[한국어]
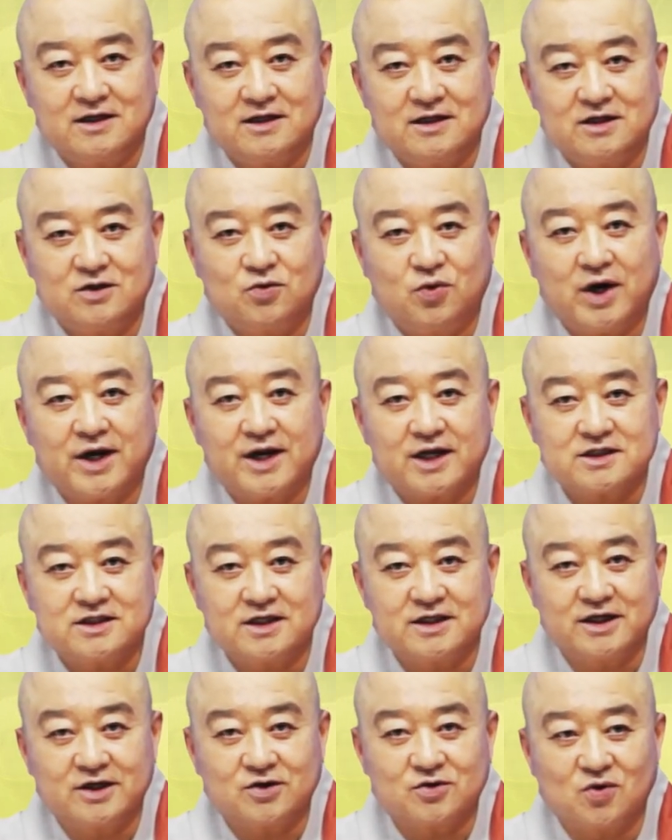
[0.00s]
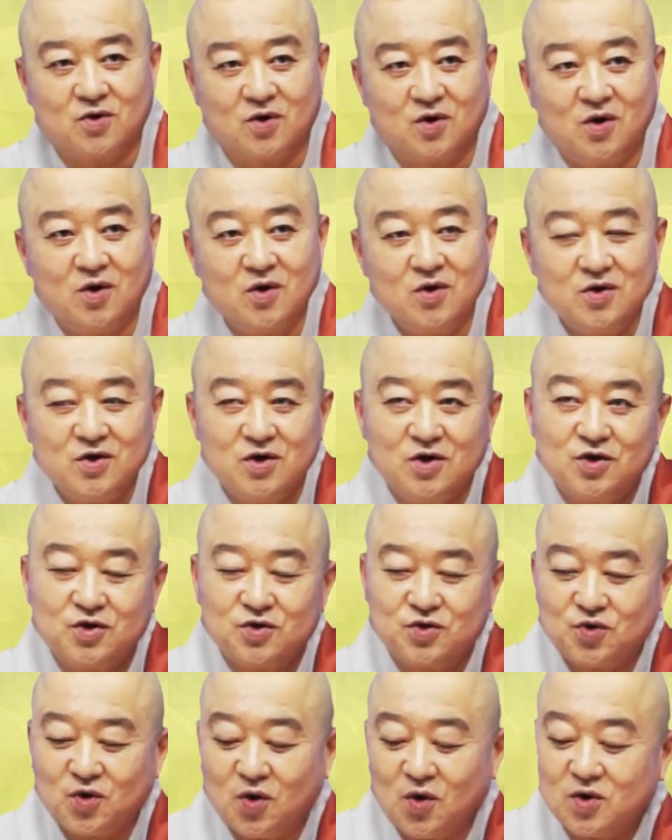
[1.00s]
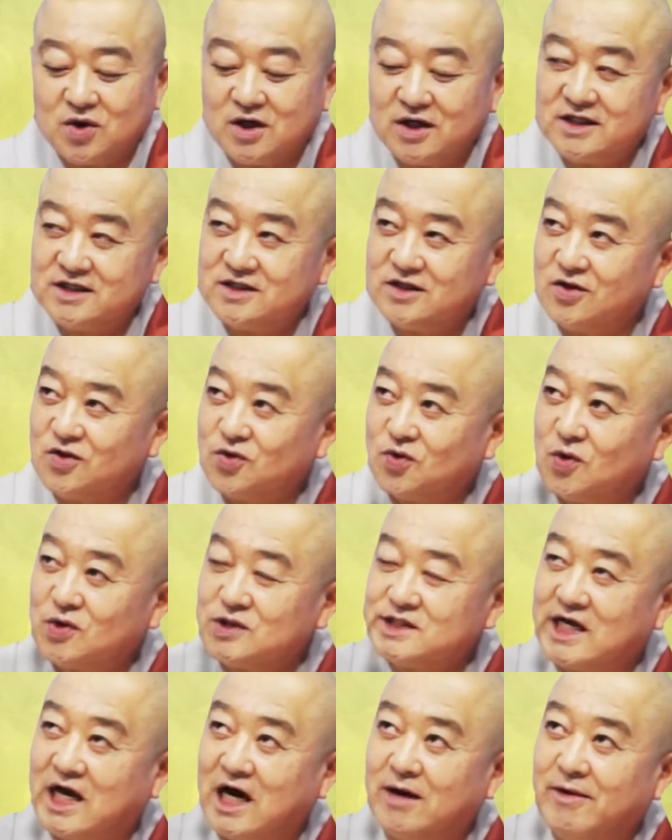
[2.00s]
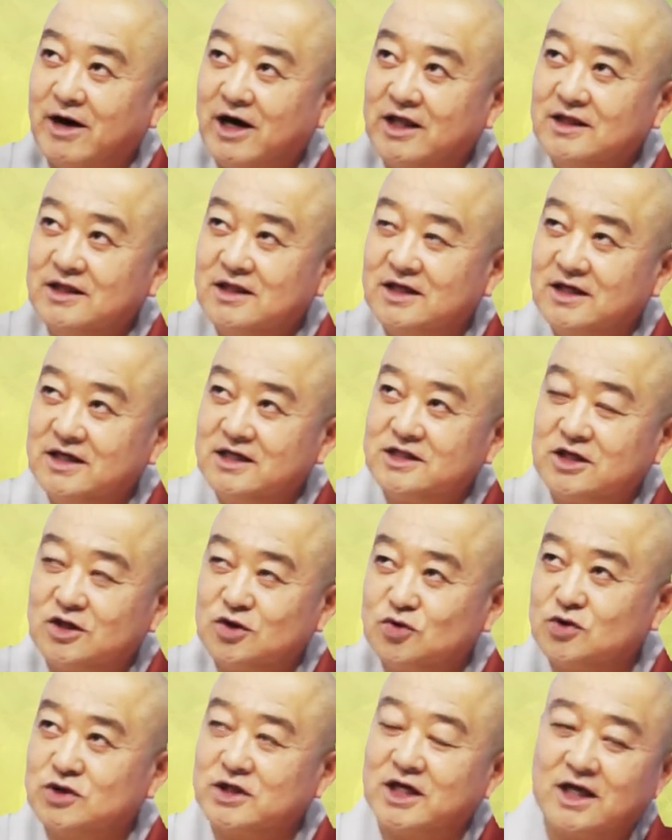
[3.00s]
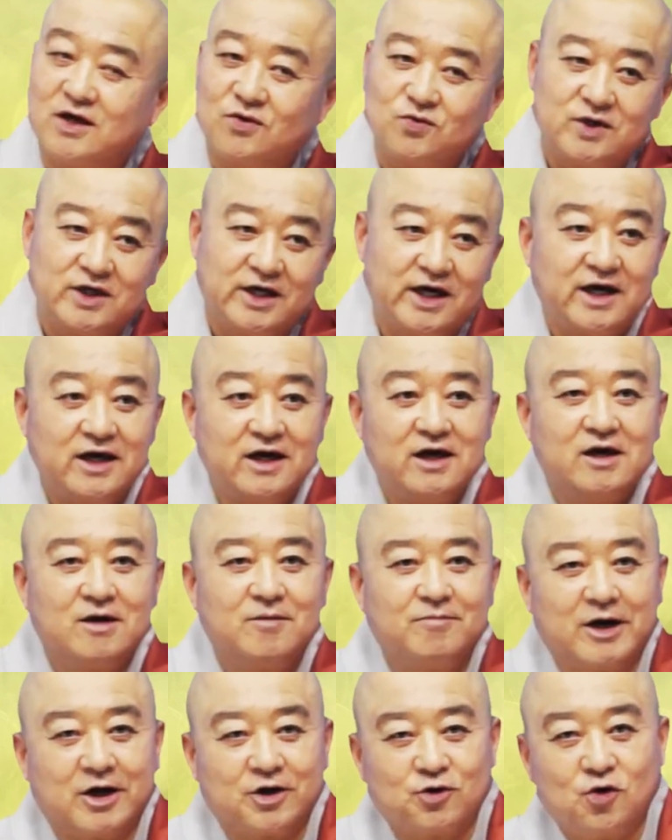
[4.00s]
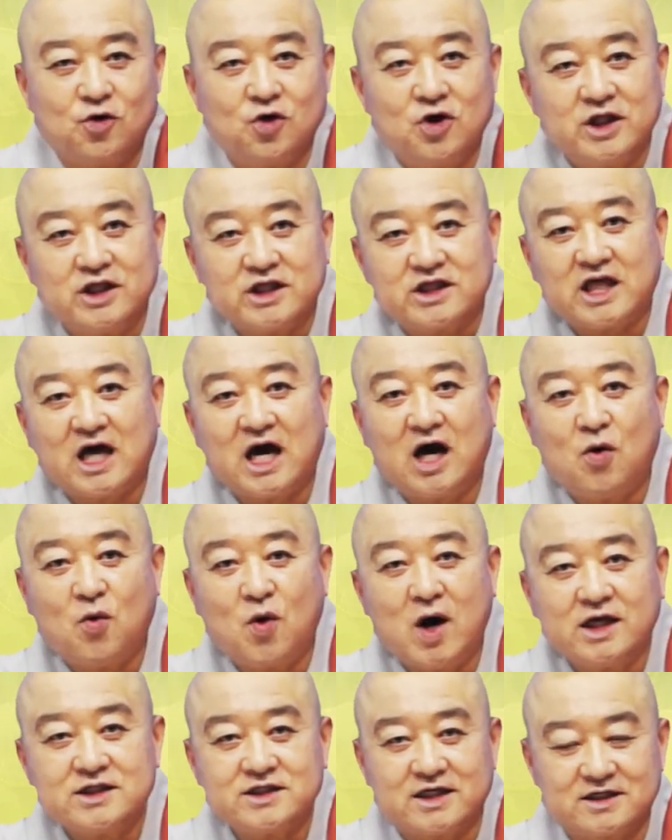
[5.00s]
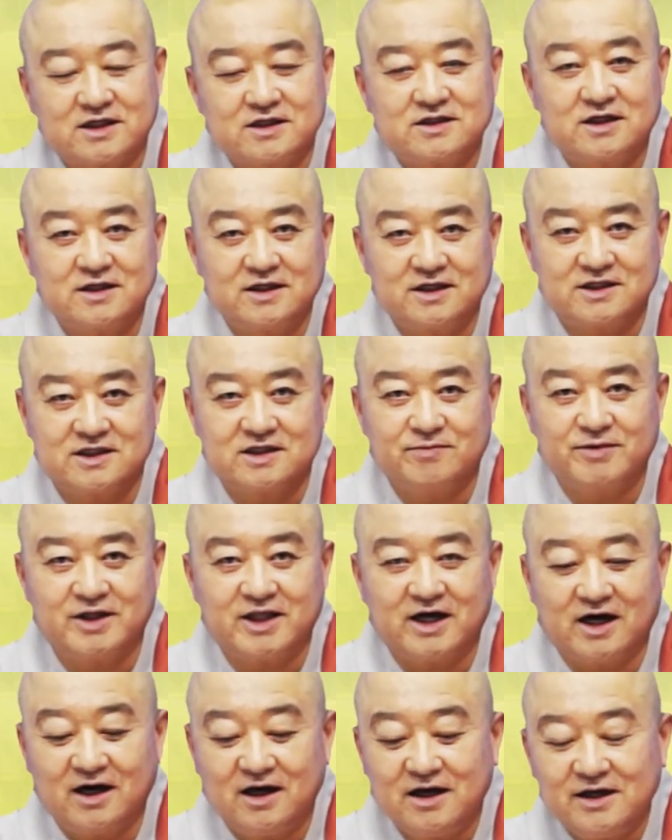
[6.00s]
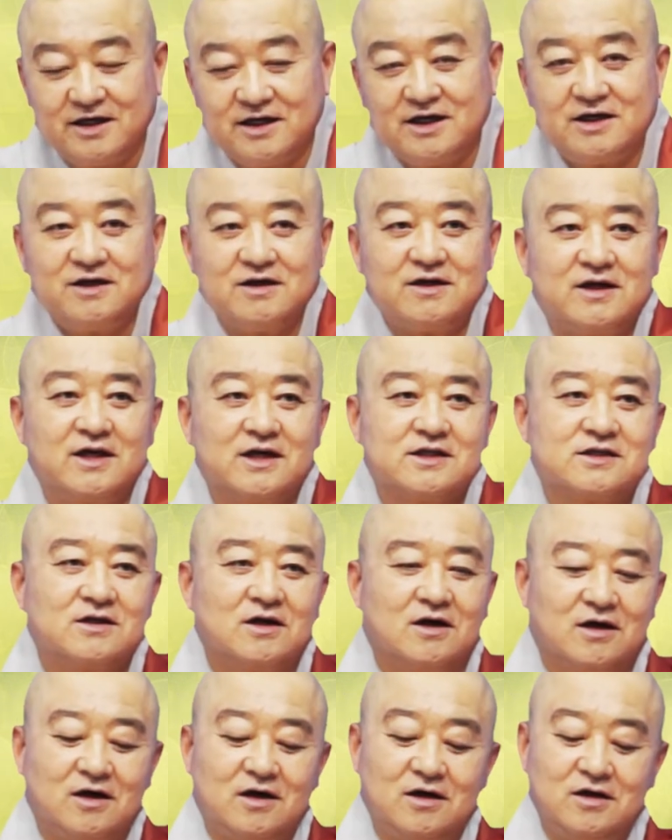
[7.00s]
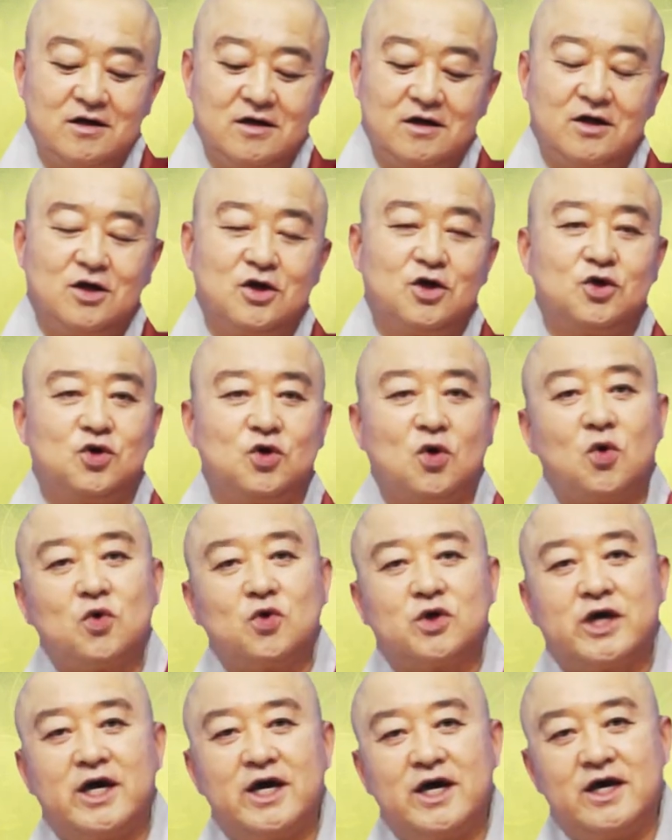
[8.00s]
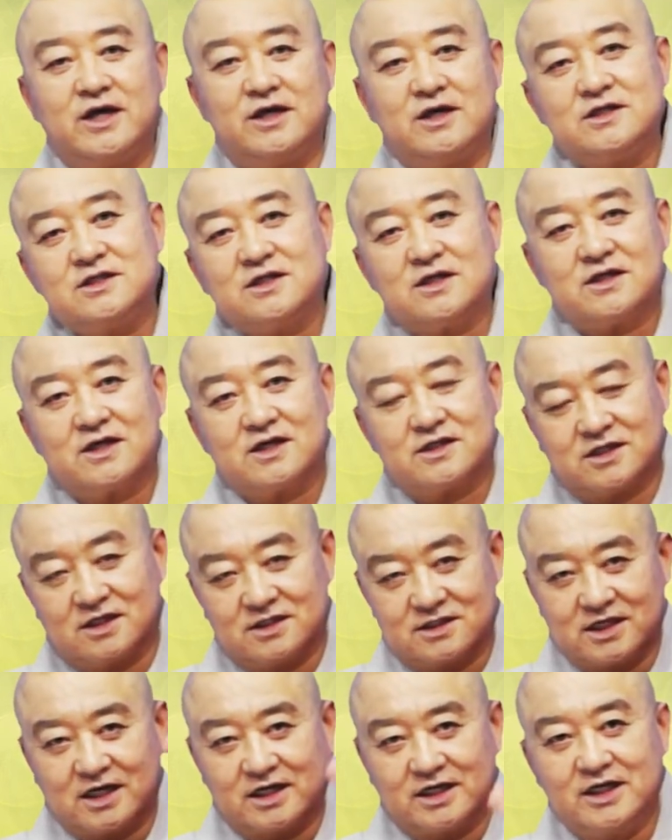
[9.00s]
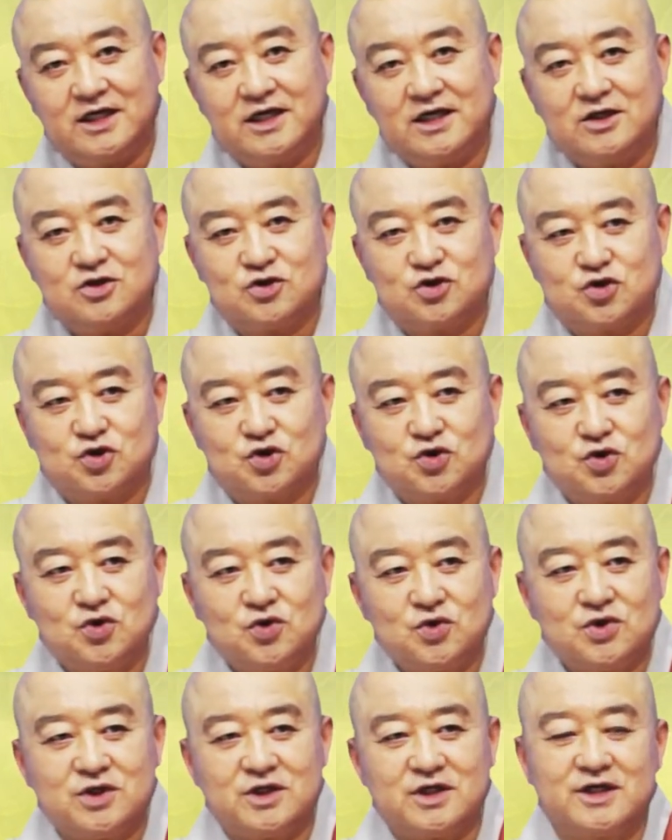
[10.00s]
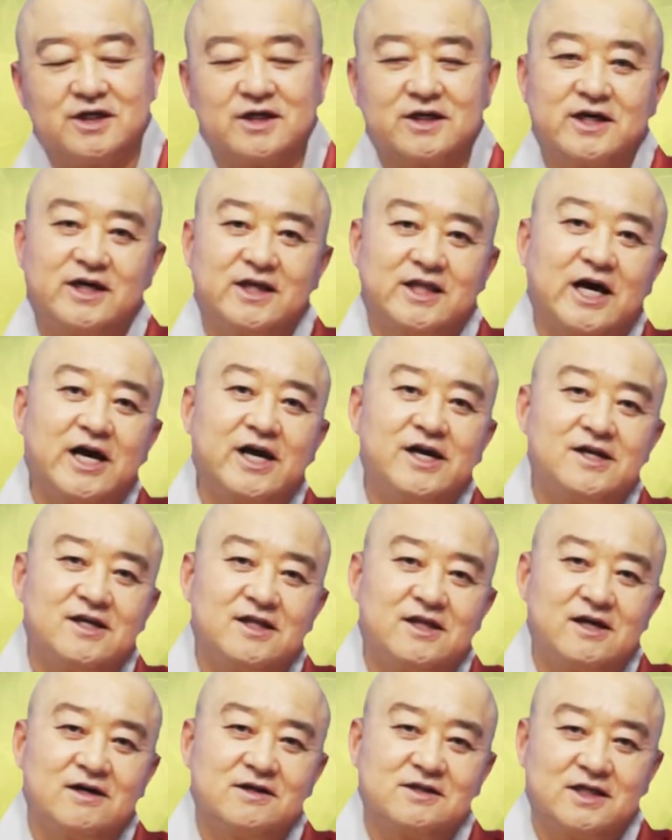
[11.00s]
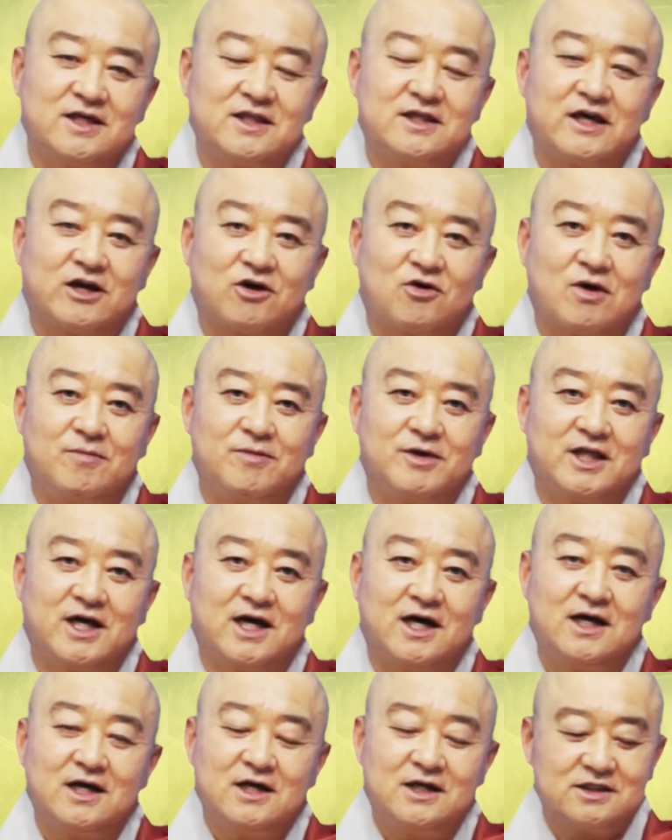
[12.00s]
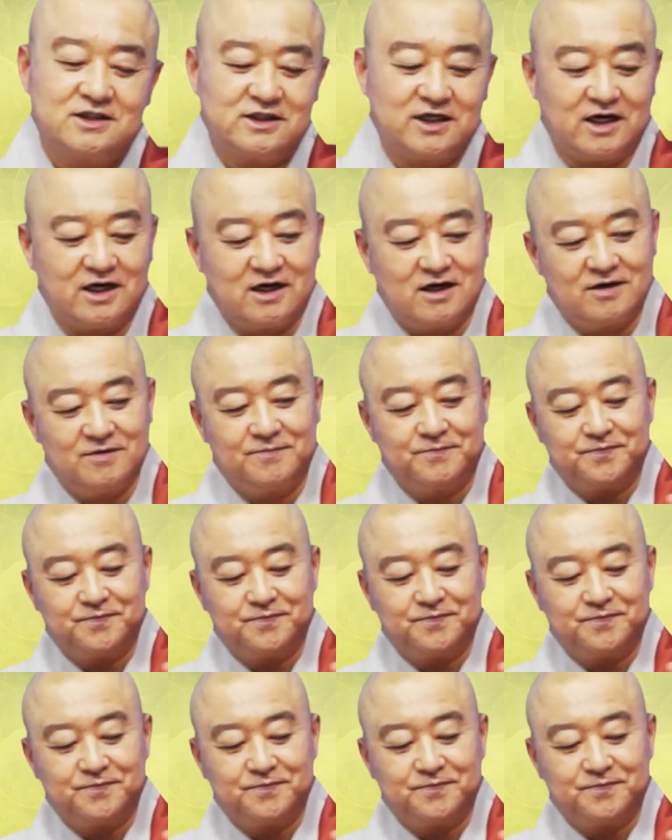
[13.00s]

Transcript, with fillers: 이 화락천이 있고 또 거기서 또 4만 2천 유자나 위에 바로 타와자재천이 있습니다. 이렇게 해서 6개, 6개 천상이 쭉 이렇게 나열이 되어져 있다고 합니다. 자,